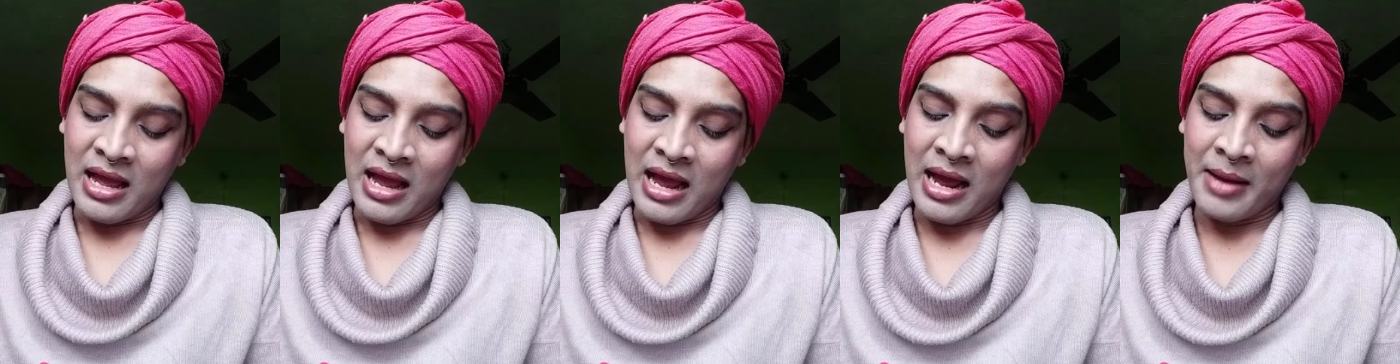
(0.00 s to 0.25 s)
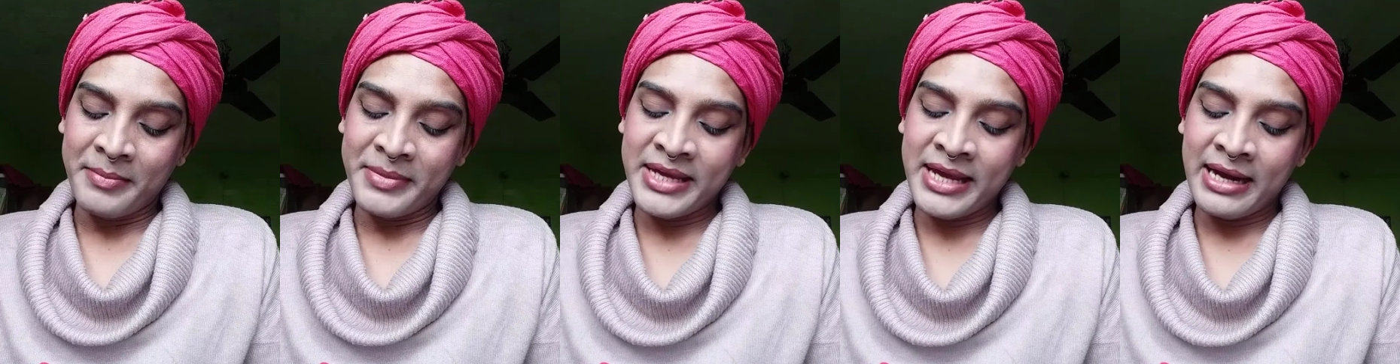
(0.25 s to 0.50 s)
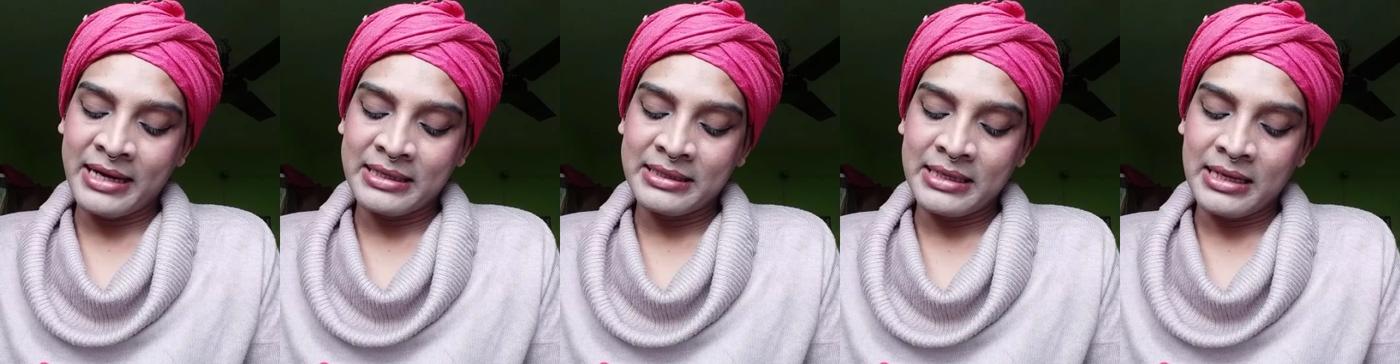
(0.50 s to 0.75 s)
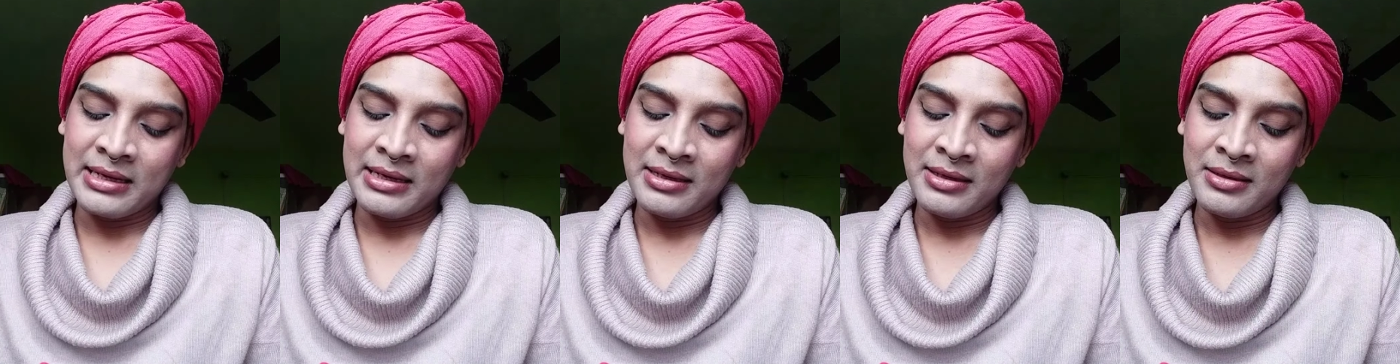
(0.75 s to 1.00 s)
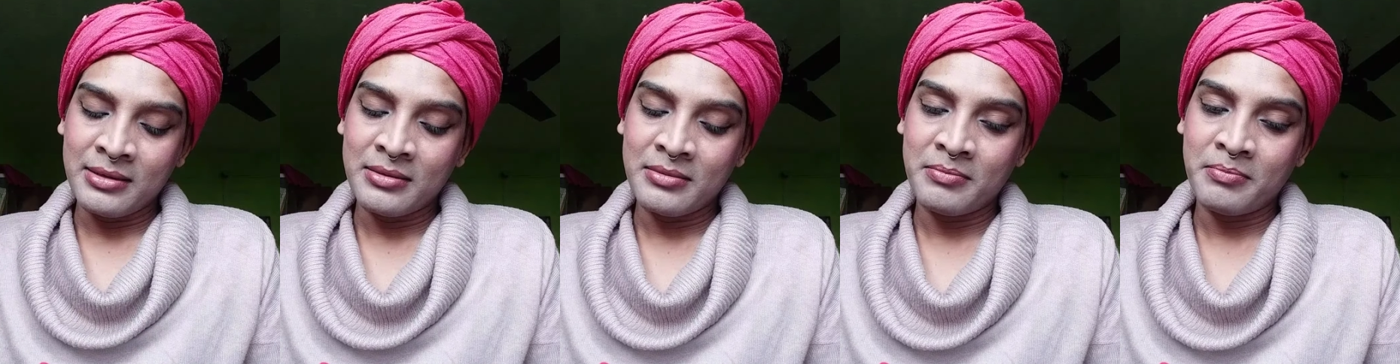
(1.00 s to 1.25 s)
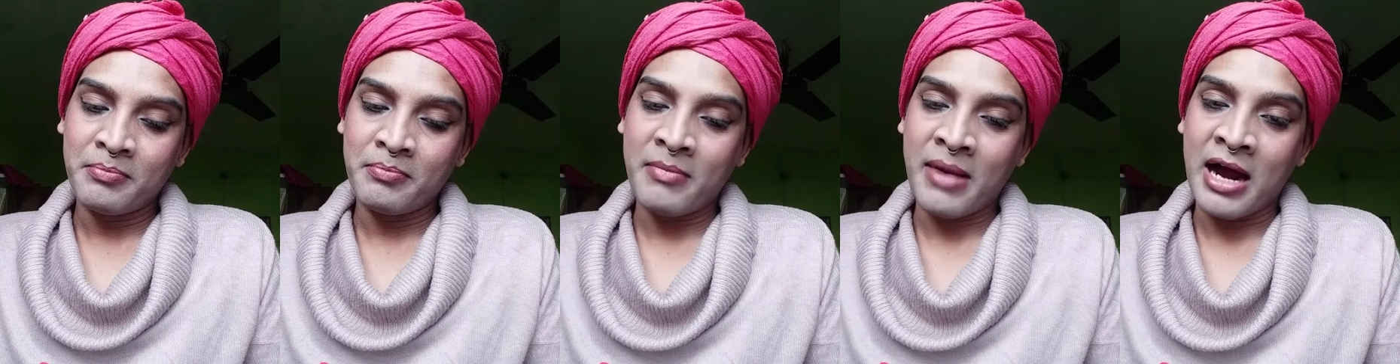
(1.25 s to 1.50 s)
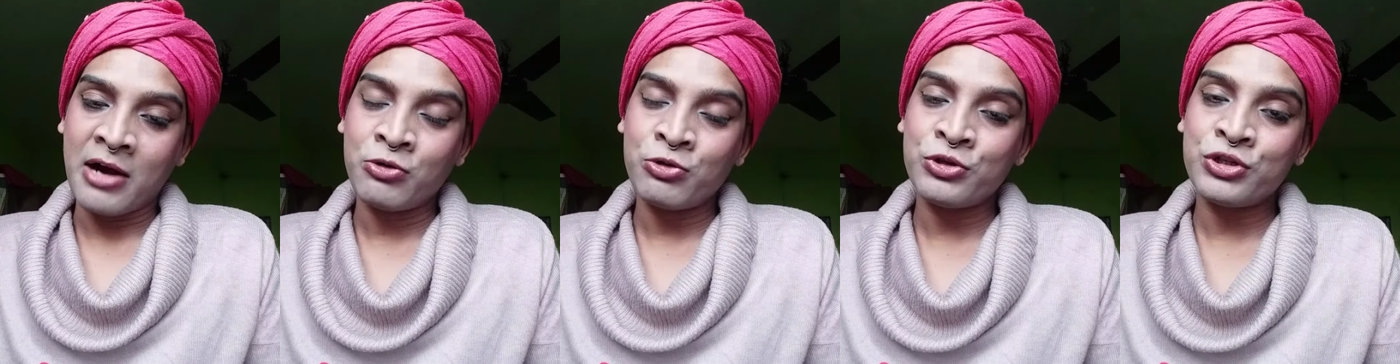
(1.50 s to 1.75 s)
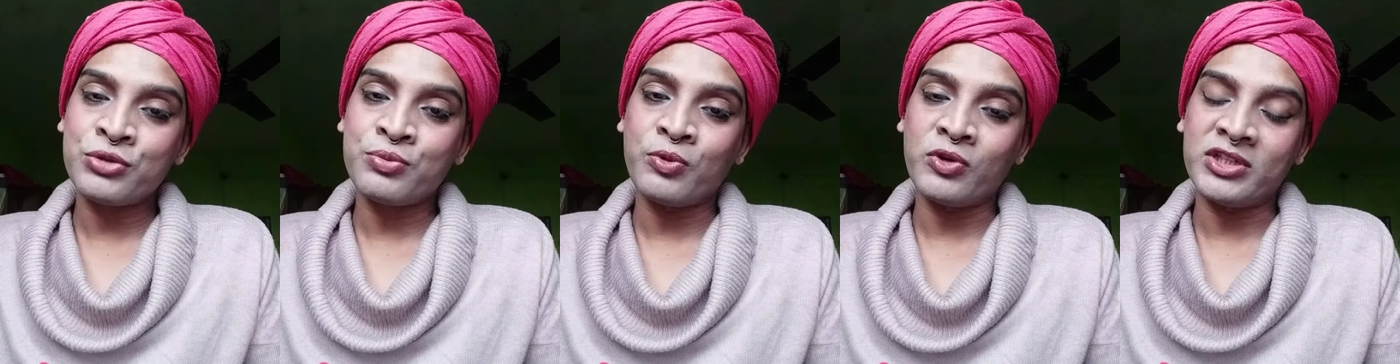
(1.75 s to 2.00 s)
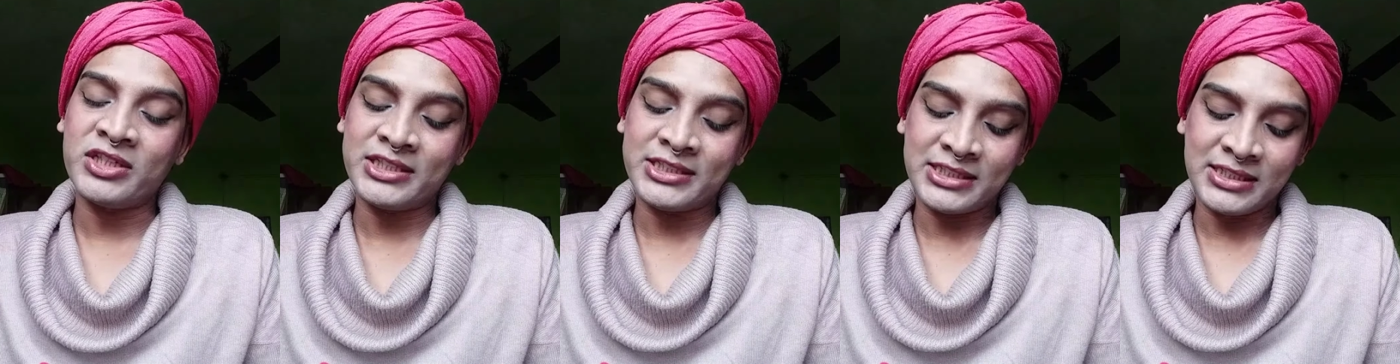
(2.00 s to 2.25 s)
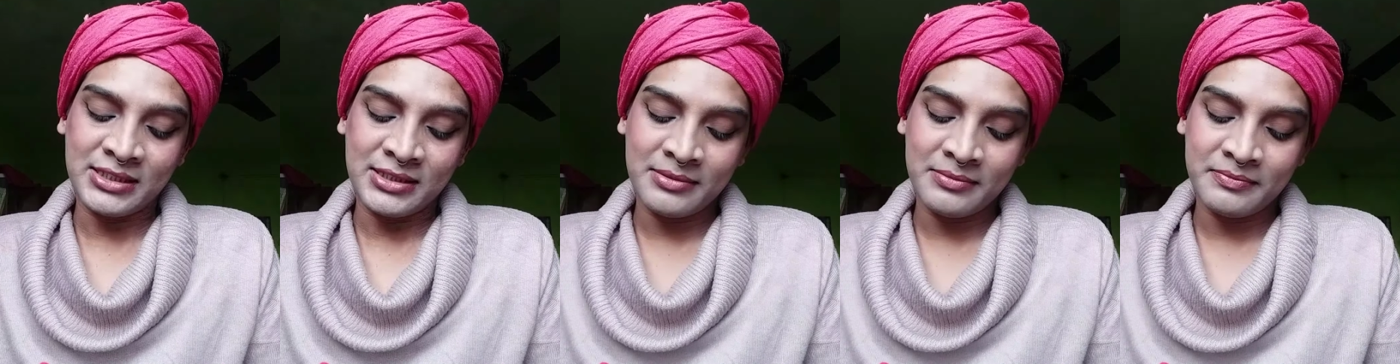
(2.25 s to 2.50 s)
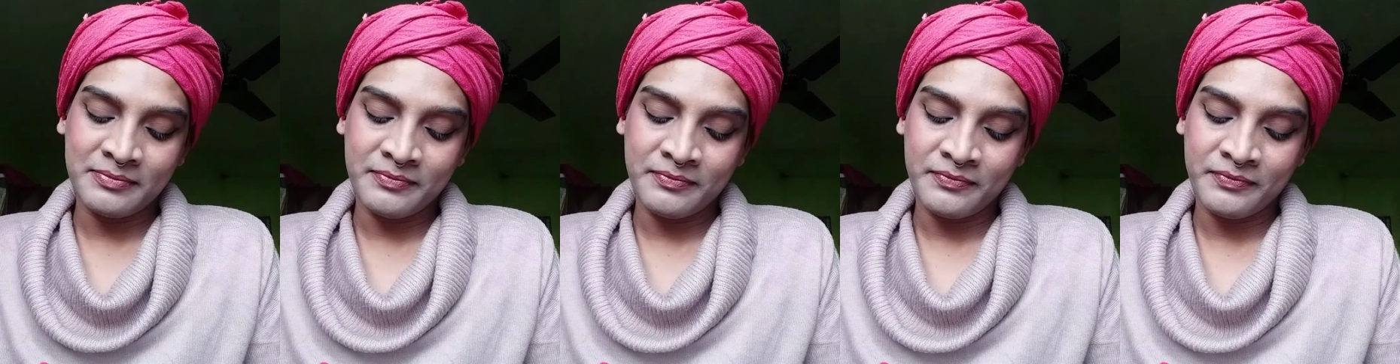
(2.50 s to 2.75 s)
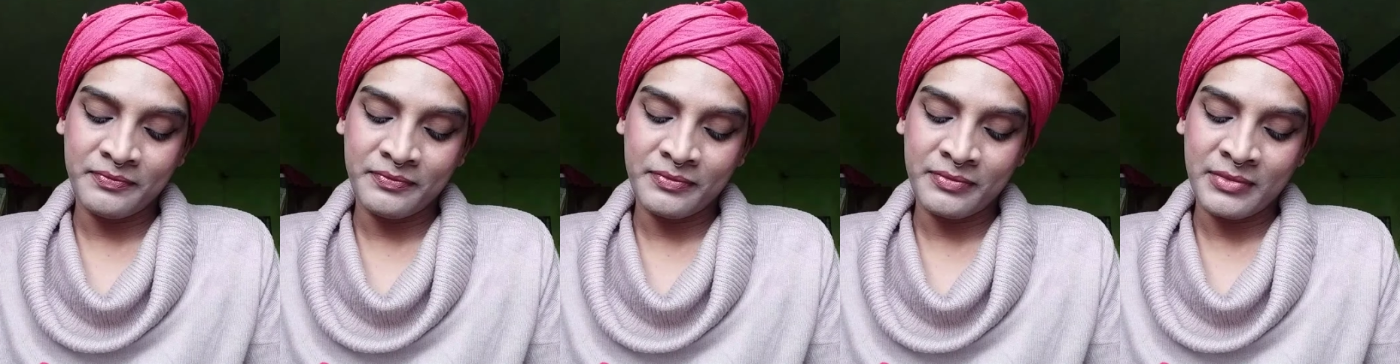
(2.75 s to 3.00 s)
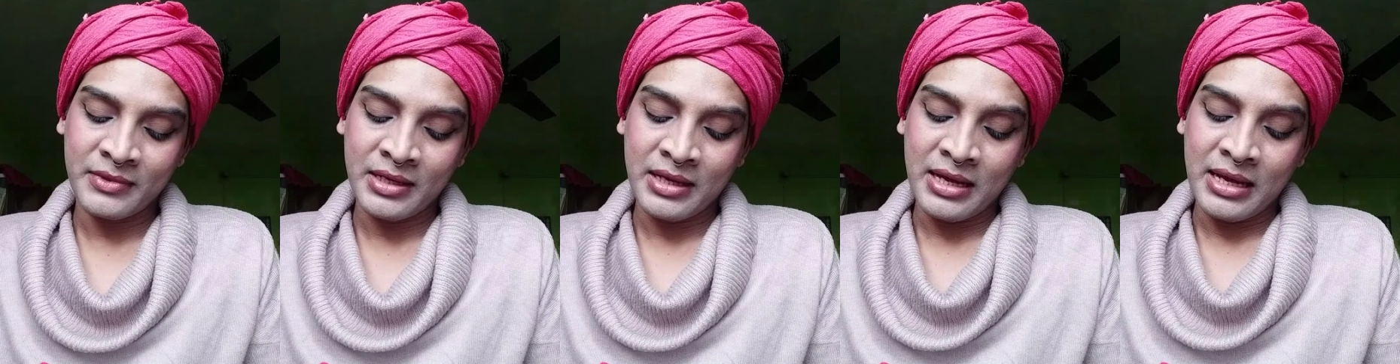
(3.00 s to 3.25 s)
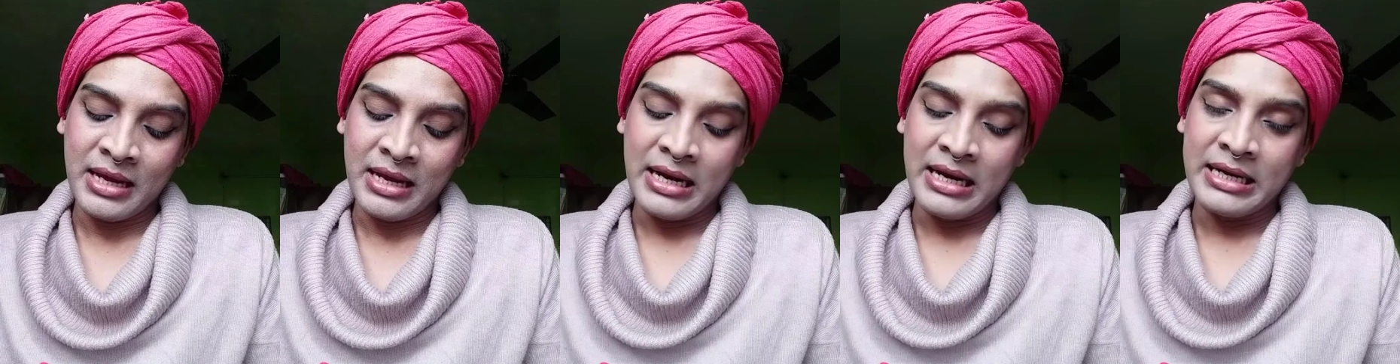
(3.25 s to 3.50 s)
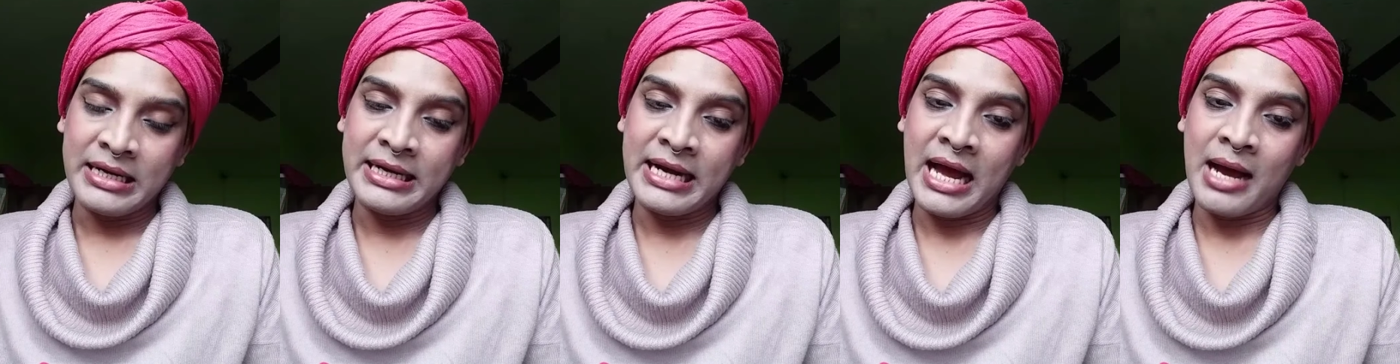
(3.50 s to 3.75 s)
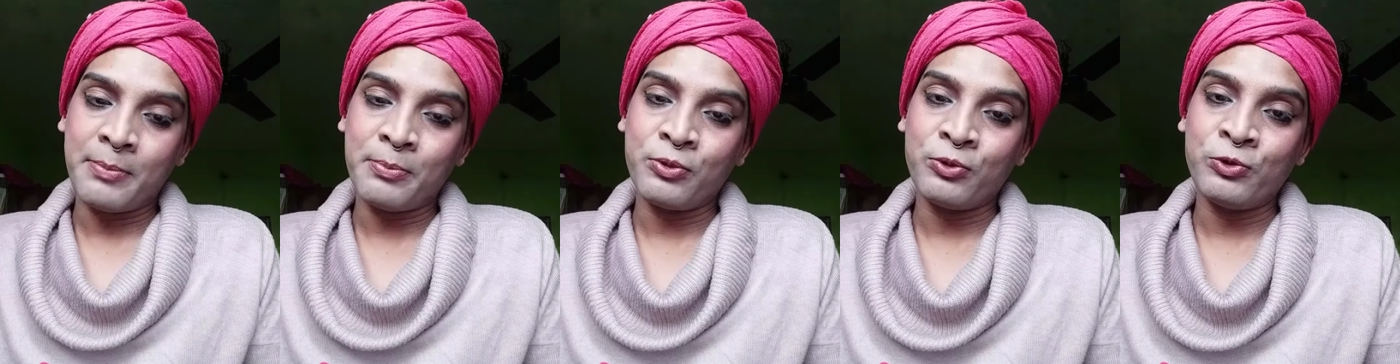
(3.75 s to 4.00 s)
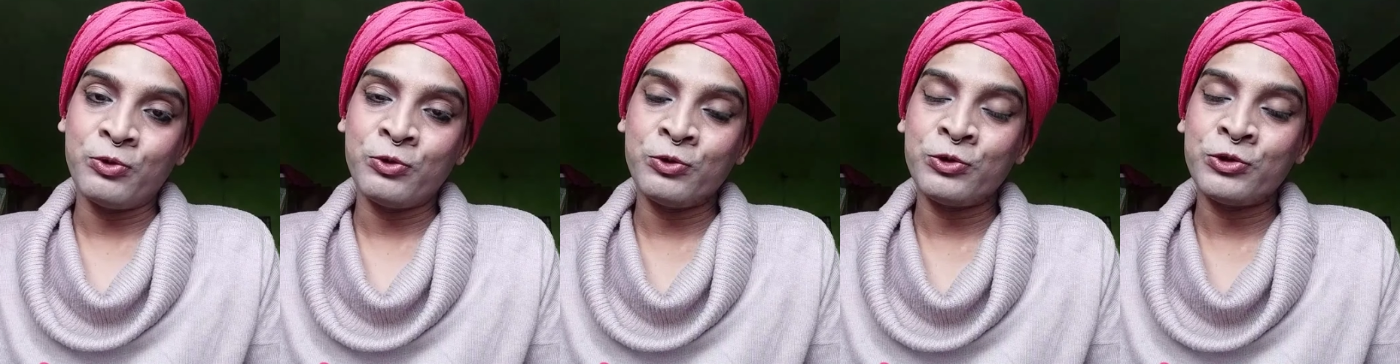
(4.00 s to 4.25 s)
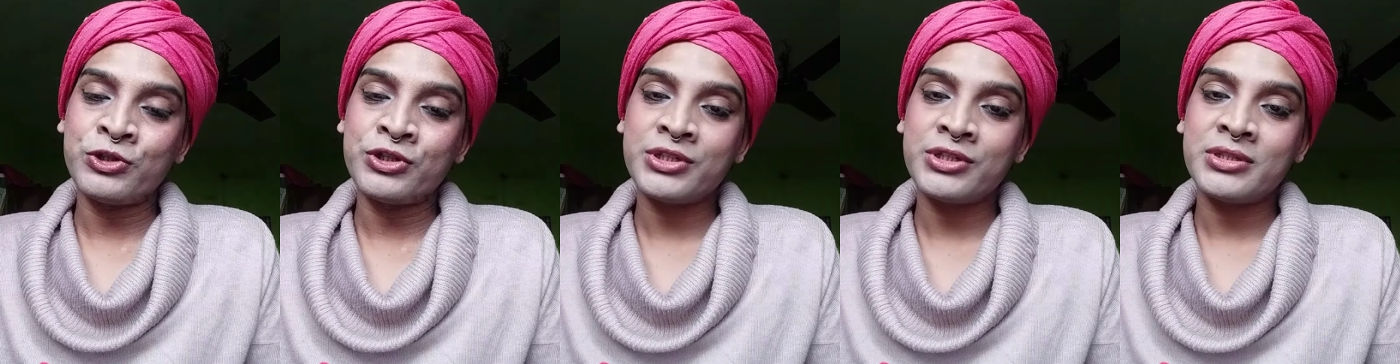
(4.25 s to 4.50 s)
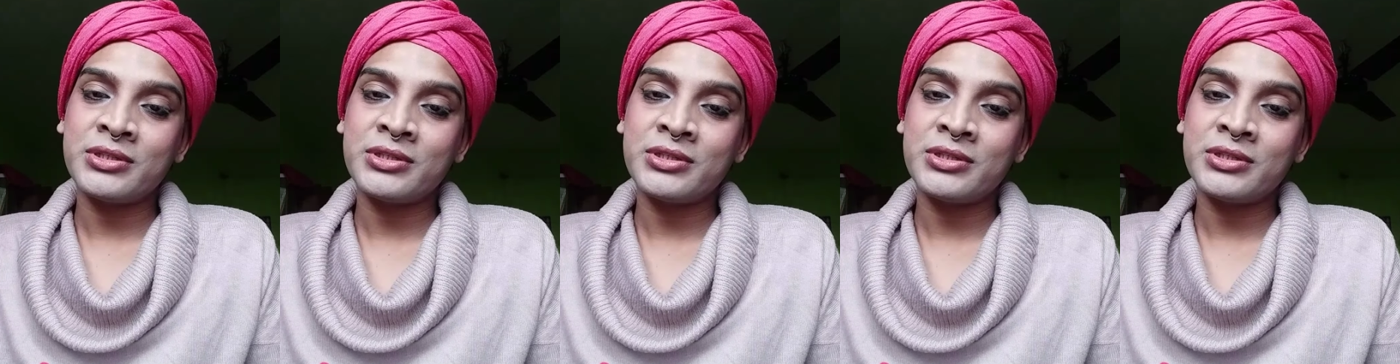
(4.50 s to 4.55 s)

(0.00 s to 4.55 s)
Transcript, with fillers: আমি একটা মানুষ বলছি না পুরুষ